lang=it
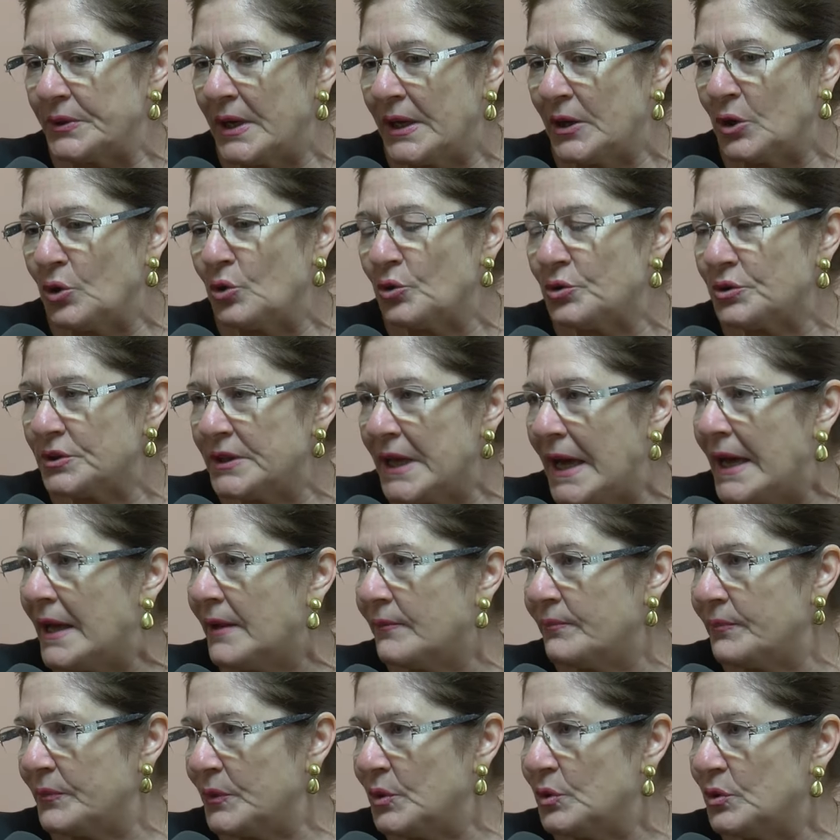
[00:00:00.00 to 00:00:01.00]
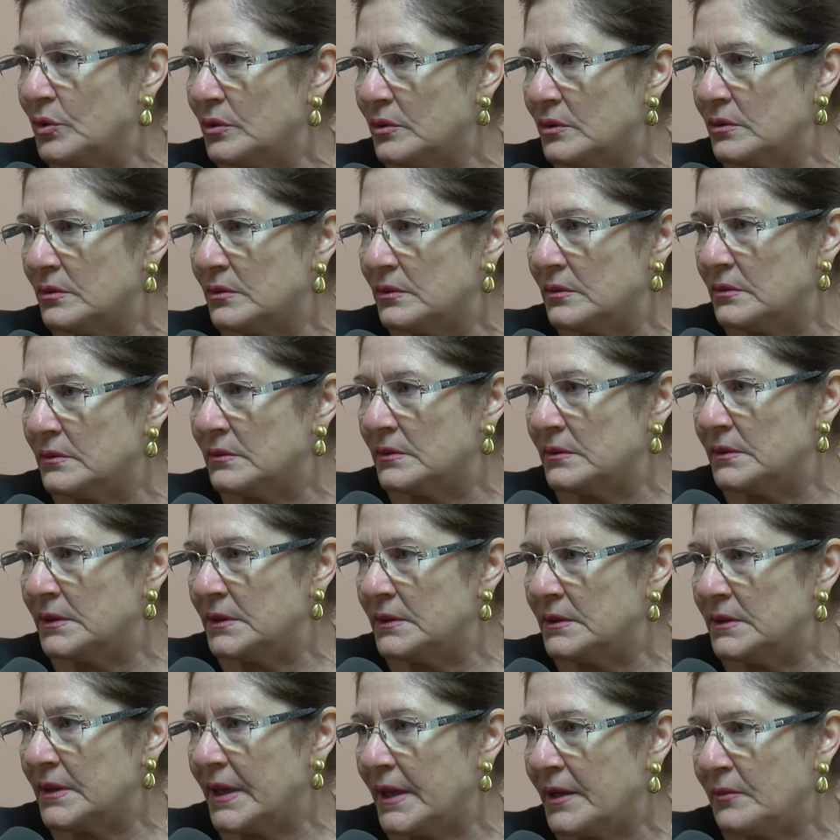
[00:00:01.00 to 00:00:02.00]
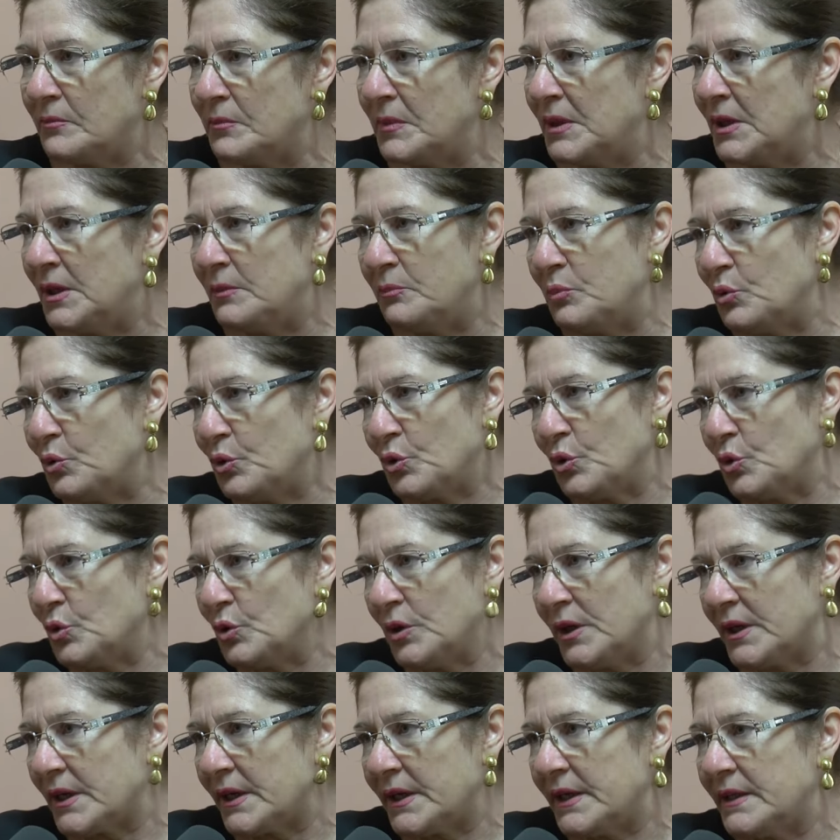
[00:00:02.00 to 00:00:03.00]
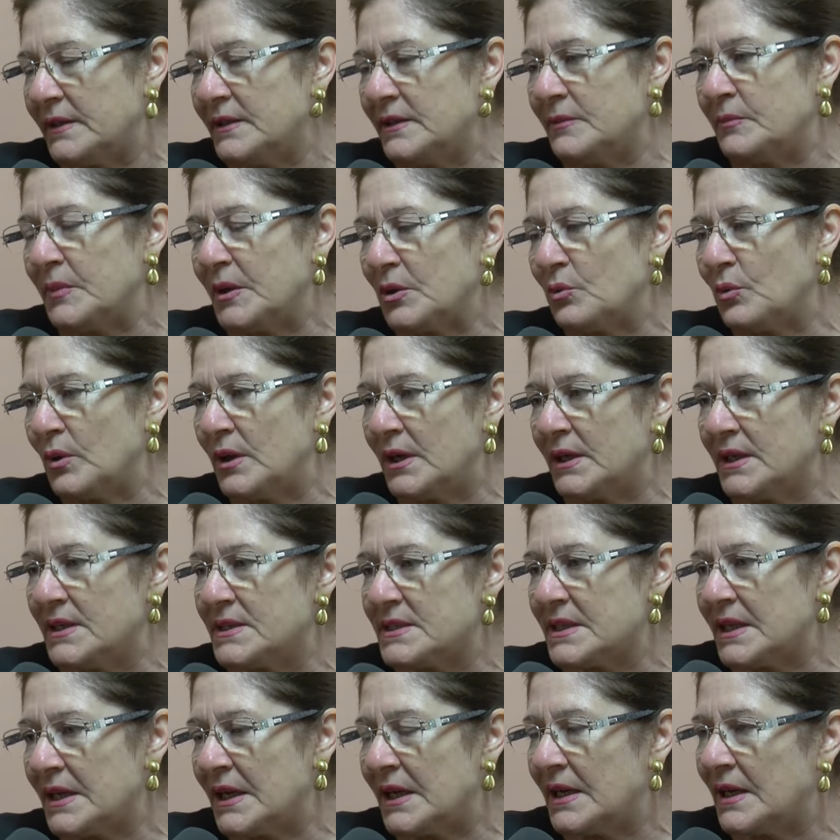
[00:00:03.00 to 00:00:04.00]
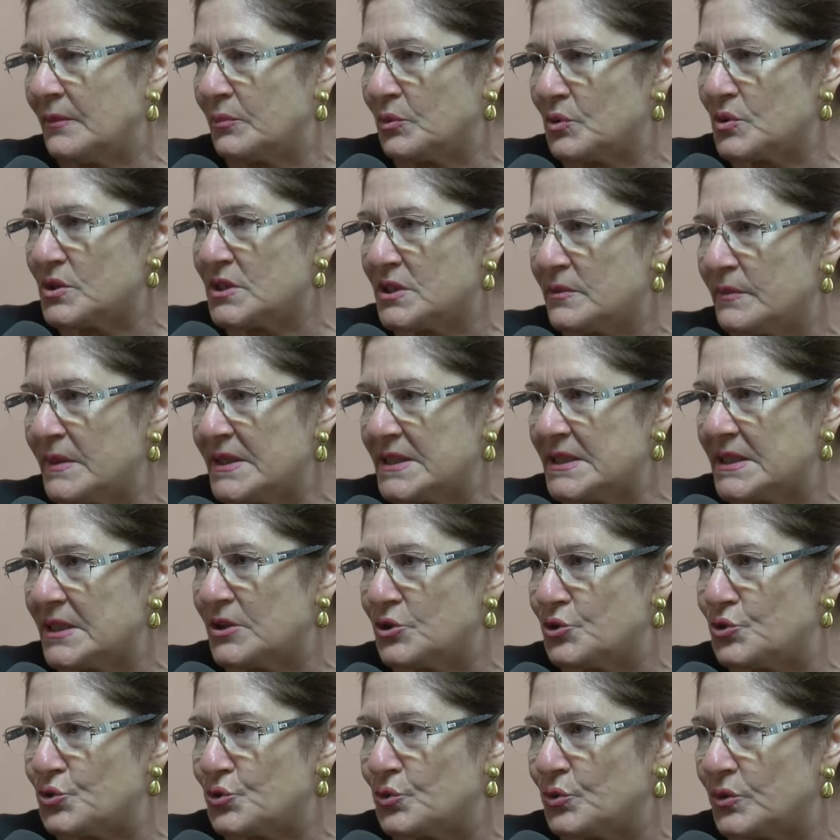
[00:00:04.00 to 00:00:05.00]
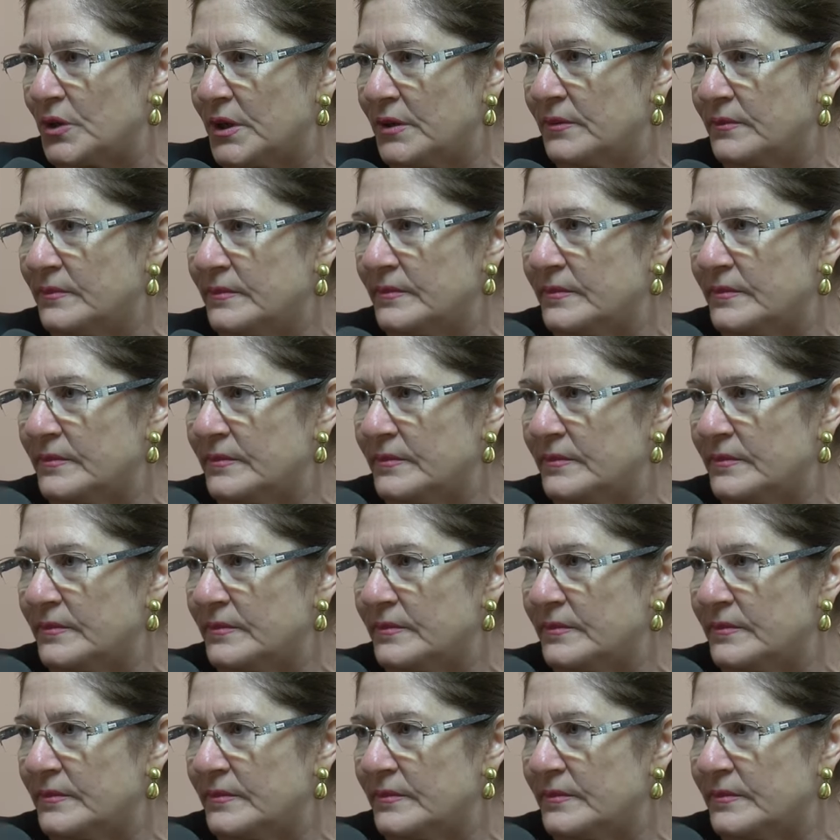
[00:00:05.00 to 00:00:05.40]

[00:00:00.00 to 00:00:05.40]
eh, accordando in termini poi concreti per quella che sarà la prossima stagione